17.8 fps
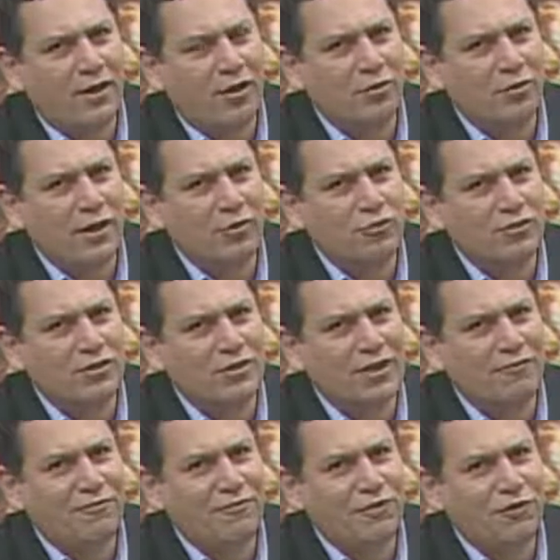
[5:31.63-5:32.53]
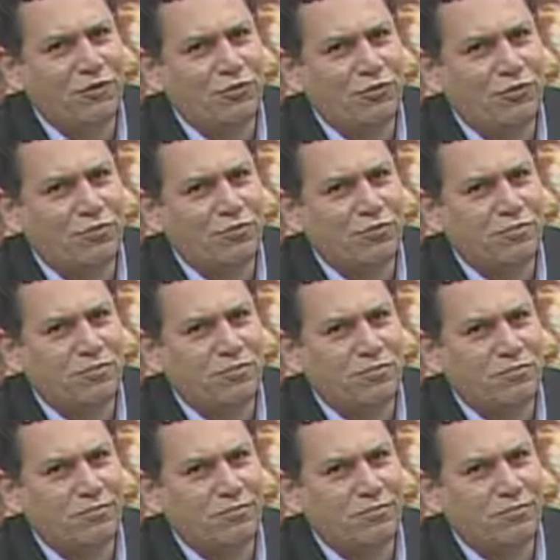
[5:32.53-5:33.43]
é, é um desafio
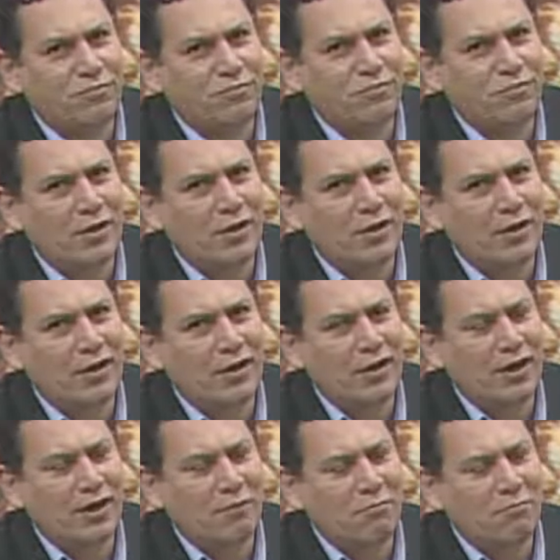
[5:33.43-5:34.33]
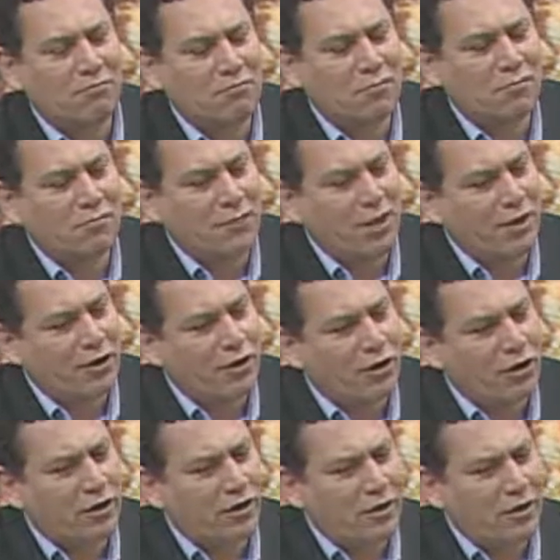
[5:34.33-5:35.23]
é,
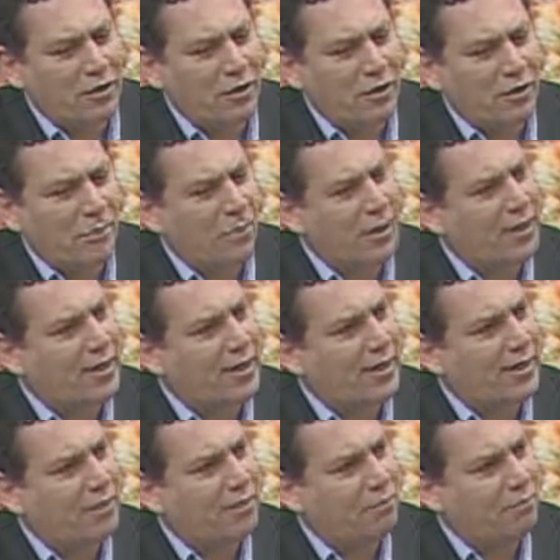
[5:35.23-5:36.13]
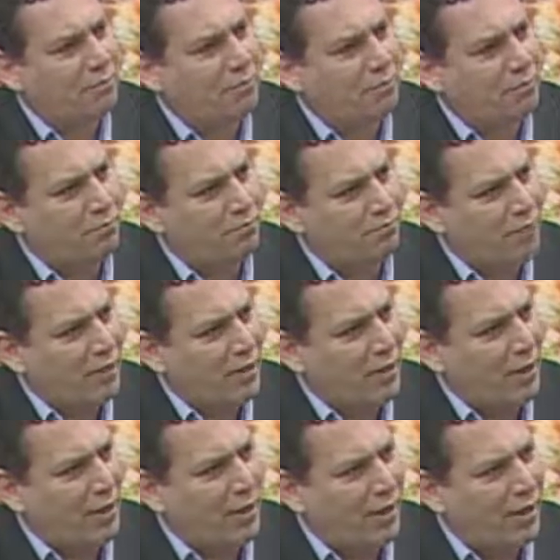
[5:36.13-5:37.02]
maior para quem
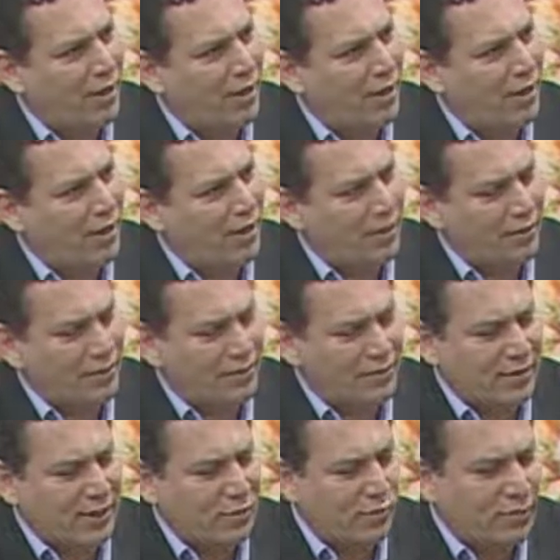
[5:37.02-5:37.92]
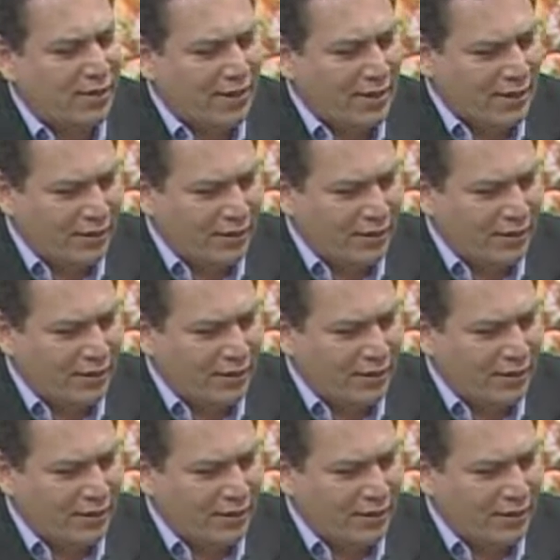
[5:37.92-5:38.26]
é, está numa igreja